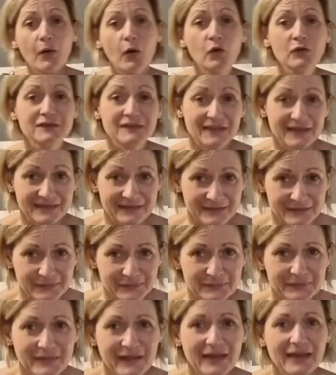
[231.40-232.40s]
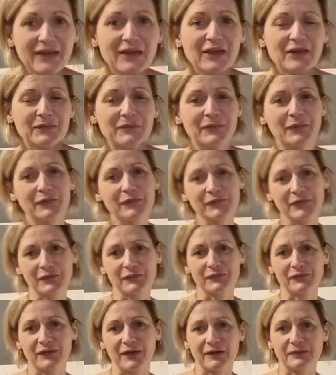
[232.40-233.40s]
Poza tym
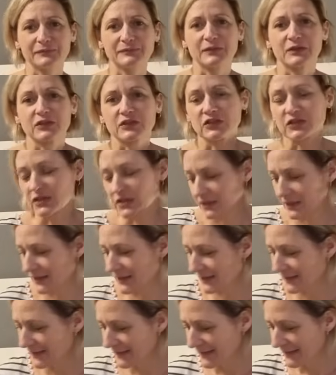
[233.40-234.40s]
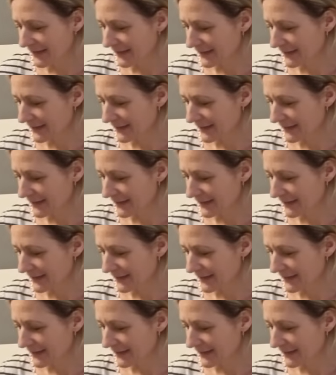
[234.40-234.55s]
powiem Wam, że